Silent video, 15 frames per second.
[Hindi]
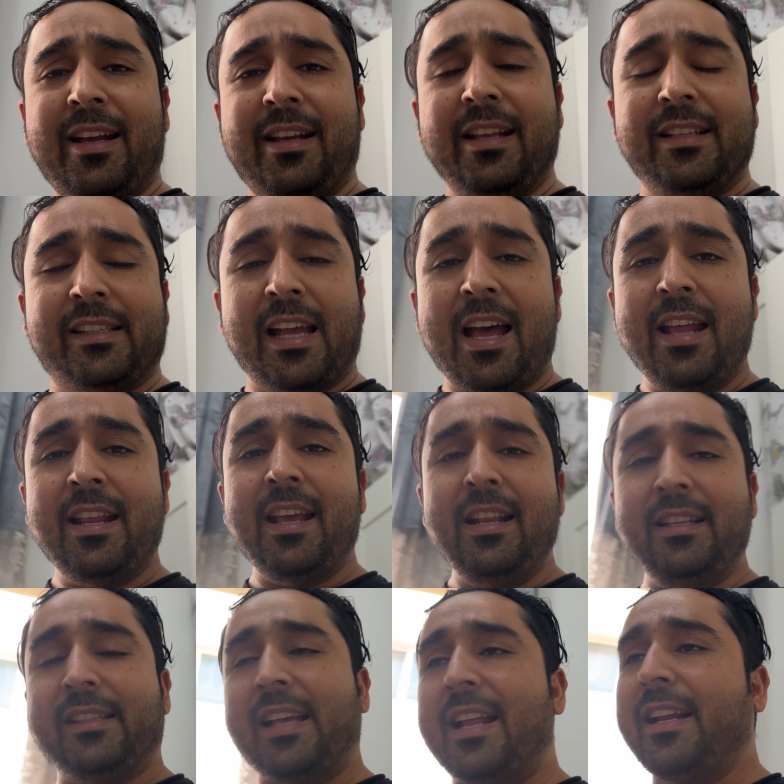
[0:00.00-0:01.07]
इंसान है
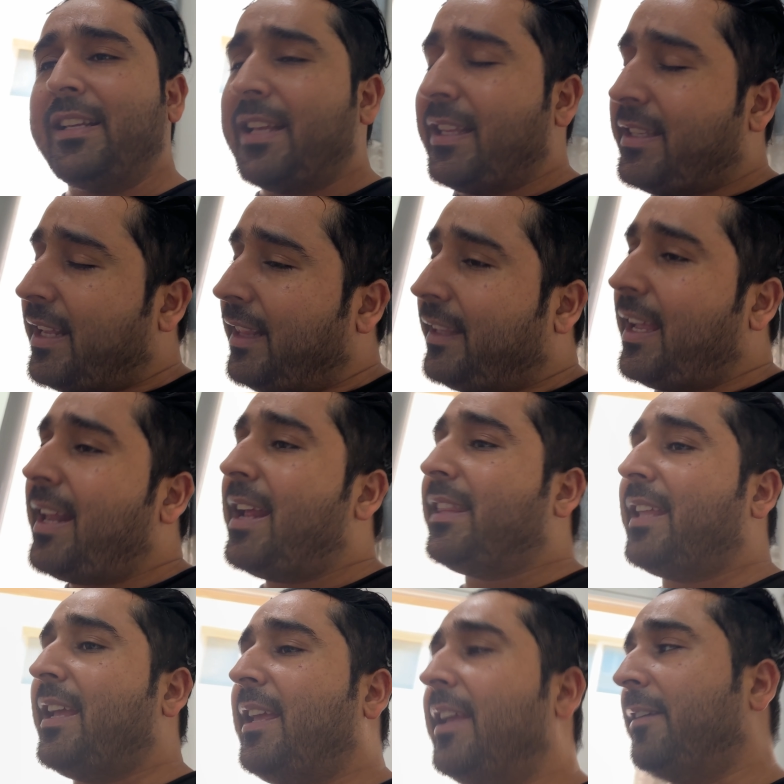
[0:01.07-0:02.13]
इंसान के साथ चलता
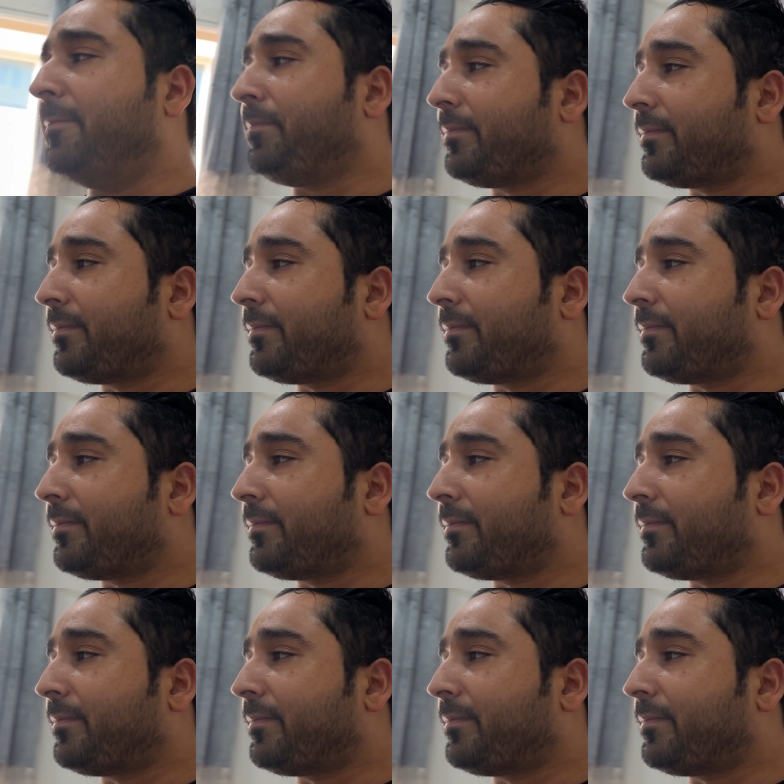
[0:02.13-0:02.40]
रहता है ये